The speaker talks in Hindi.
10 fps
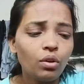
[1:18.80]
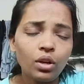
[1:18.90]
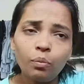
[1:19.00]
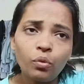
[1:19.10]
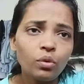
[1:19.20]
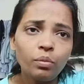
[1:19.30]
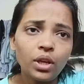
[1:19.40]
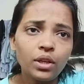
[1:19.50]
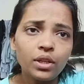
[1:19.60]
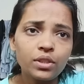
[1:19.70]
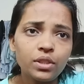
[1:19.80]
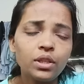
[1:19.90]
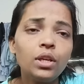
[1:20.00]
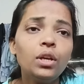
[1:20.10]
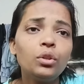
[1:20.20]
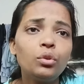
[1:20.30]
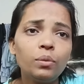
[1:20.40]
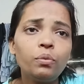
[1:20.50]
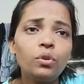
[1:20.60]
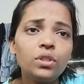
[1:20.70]
और रिपोर्ट मिला नेक्स्ट डे तो
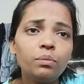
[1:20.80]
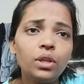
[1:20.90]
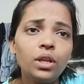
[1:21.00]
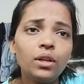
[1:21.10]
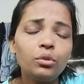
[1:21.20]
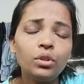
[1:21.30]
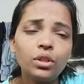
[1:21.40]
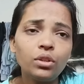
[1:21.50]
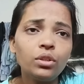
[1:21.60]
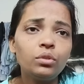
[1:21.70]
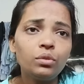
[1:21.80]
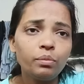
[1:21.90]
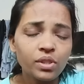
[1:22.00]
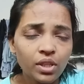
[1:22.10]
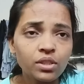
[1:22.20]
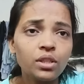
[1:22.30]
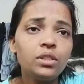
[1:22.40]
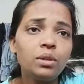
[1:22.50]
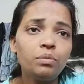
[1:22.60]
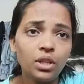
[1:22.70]
रिपोर्ट जब मिला तो इनका तो मिश्रा सर ने
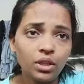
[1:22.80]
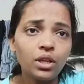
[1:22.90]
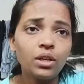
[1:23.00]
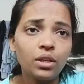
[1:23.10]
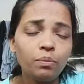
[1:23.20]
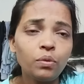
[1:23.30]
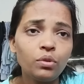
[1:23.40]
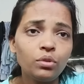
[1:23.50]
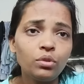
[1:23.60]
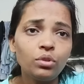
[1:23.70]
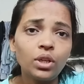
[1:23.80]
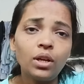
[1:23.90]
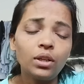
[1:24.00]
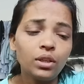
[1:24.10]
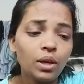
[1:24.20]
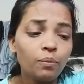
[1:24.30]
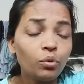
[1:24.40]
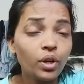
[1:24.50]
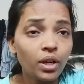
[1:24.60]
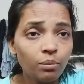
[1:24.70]
जब देखा रिपोर्ट तो कहा कि
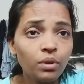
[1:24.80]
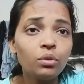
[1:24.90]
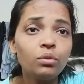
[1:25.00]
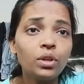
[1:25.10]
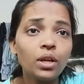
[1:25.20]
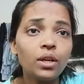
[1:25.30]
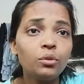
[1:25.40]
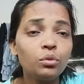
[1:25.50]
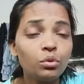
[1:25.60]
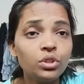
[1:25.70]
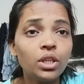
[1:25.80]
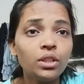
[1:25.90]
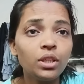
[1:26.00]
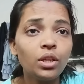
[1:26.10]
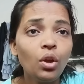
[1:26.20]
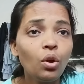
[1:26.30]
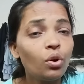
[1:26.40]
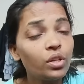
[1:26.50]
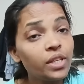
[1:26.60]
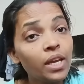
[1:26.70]
आपको एडमिट होना है तो हो जाइए
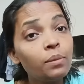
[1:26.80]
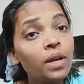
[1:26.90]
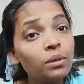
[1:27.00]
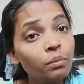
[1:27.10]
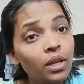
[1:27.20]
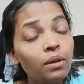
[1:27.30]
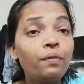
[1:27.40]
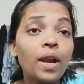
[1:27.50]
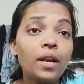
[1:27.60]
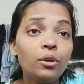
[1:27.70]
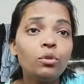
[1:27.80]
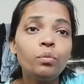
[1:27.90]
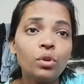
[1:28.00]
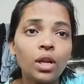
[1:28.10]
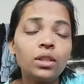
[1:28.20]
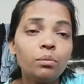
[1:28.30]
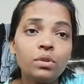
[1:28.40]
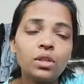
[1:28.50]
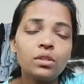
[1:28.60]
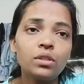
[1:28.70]
और यही बात मैंने फ्राइडे को बोला था
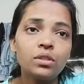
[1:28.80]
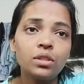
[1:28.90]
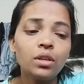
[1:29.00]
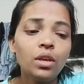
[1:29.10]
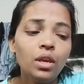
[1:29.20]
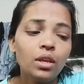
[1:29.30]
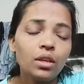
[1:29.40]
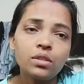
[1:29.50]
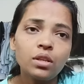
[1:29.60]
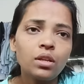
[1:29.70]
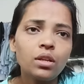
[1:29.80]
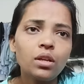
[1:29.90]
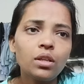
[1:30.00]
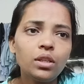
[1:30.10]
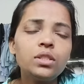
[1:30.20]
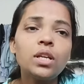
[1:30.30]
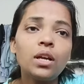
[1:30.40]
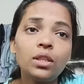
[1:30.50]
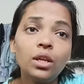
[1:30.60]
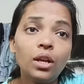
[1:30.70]
मिश्रा सर से कि सर ये
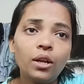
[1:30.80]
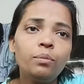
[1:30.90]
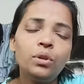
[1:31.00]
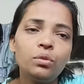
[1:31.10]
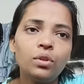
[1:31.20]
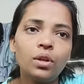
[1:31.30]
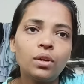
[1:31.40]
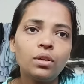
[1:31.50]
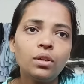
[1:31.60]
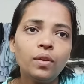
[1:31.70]
चाहते हैं एडमिट होना